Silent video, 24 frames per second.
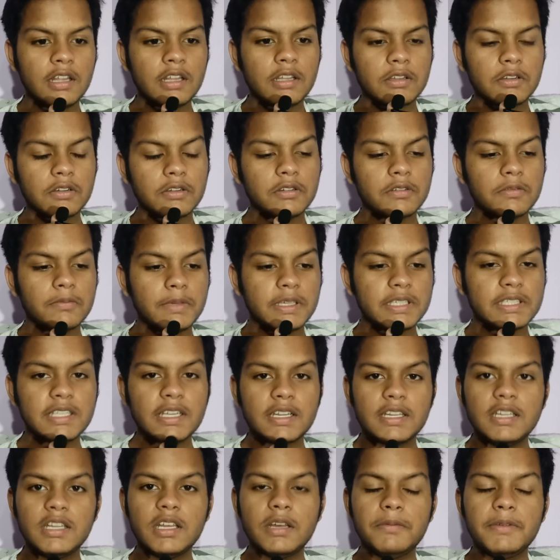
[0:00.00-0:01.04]
तो
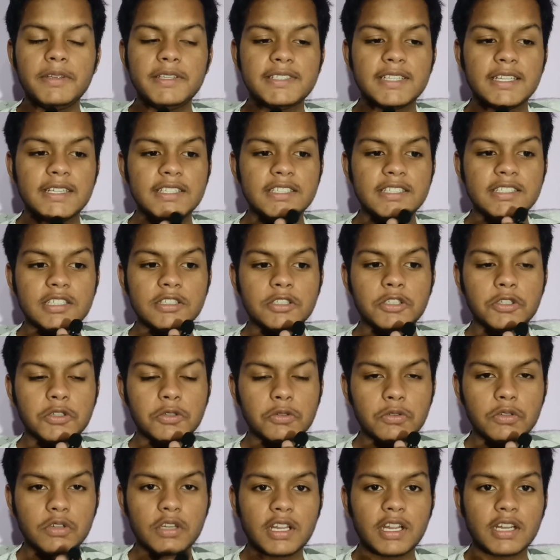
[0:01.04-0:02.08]
बेसिकली अभी जल्दी से
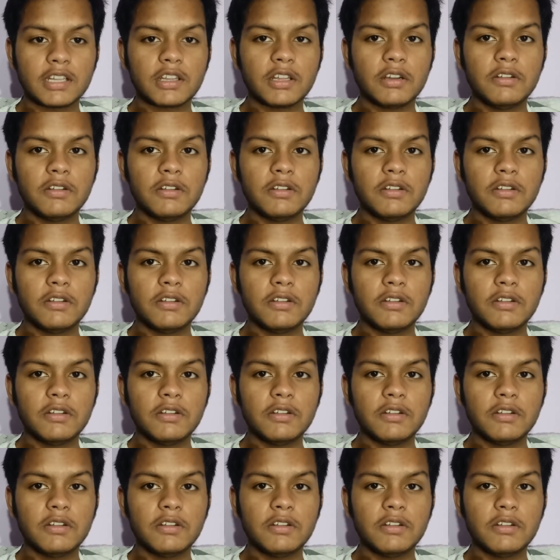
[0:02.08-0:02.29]
शूट करता